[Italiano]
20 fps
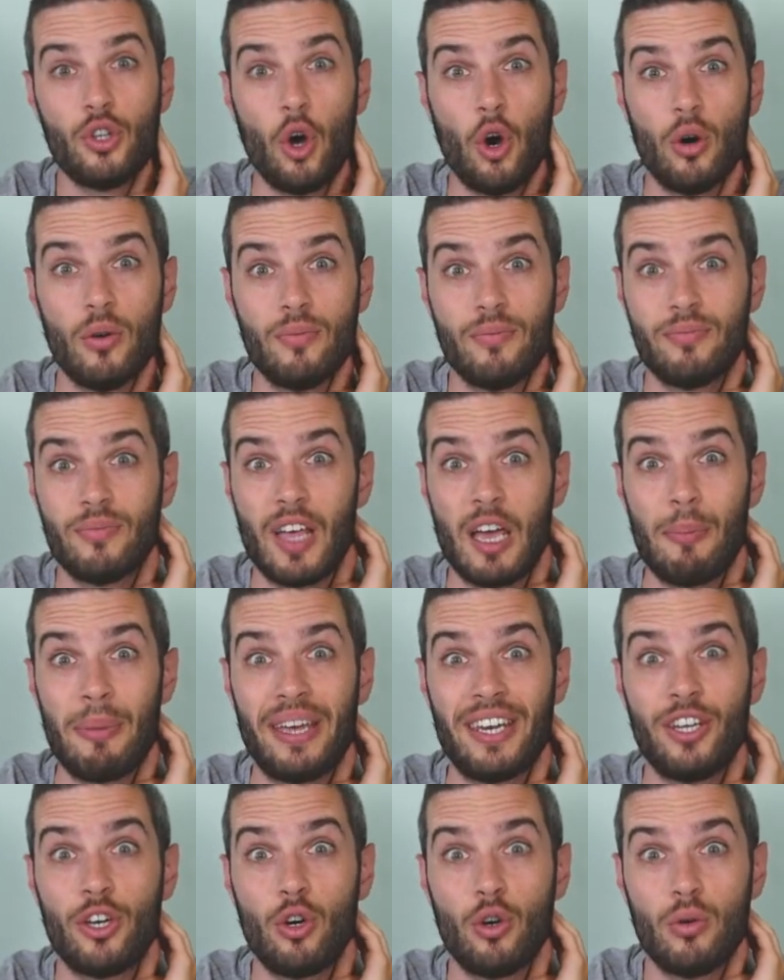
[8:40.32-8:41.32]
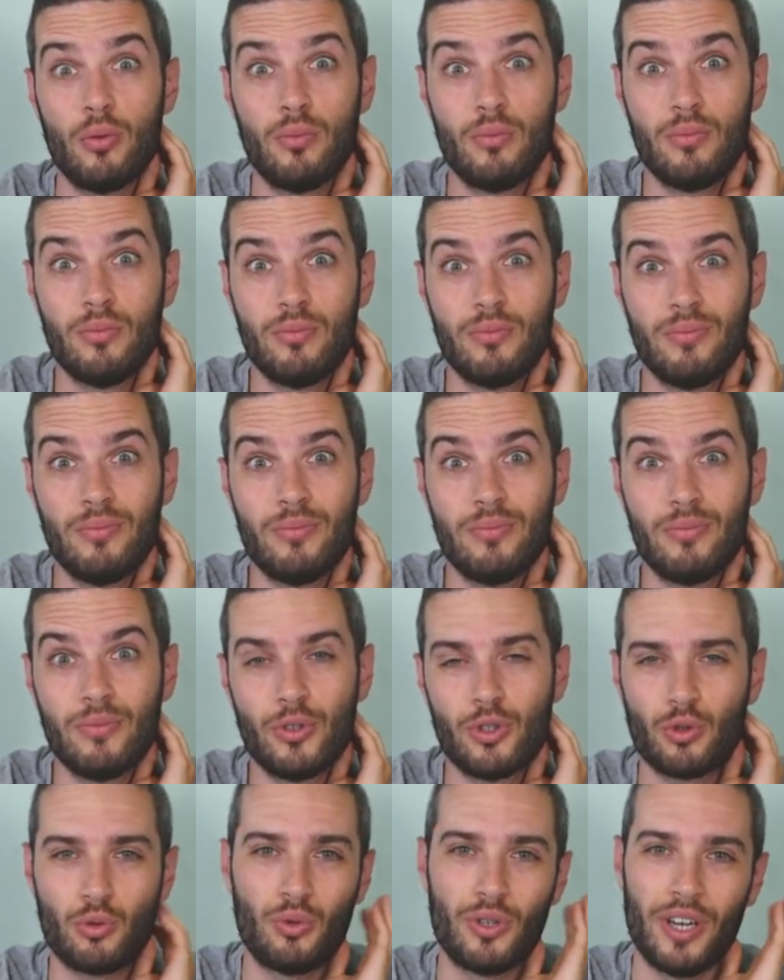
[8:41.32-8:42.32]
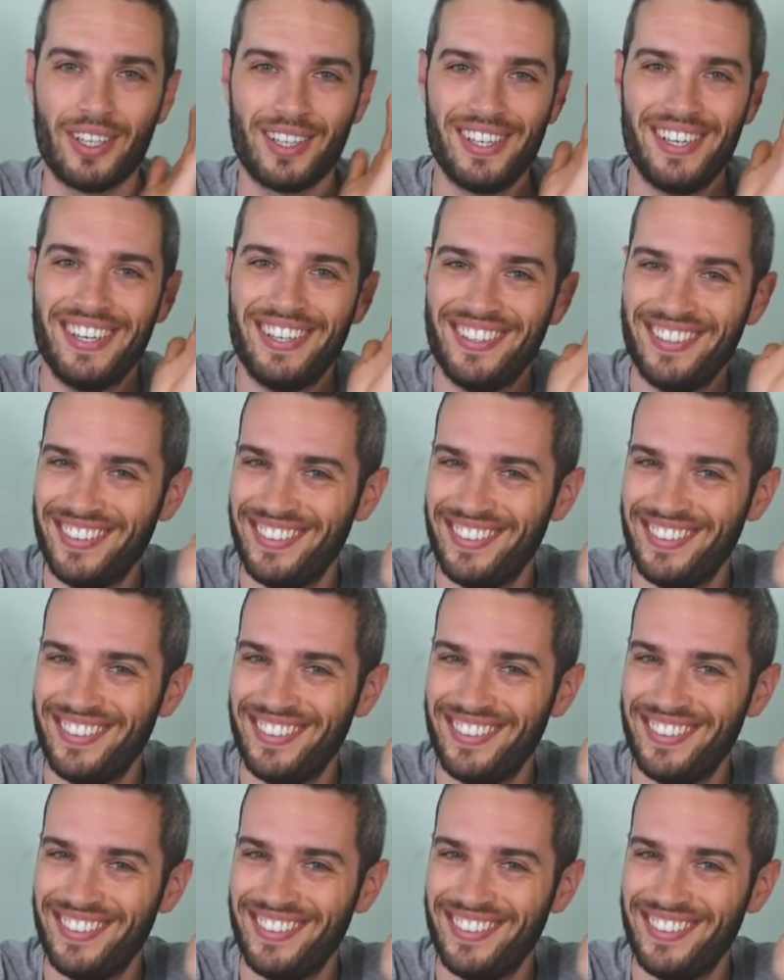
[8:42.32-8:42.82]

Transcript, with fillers: No, è medico. Scusate.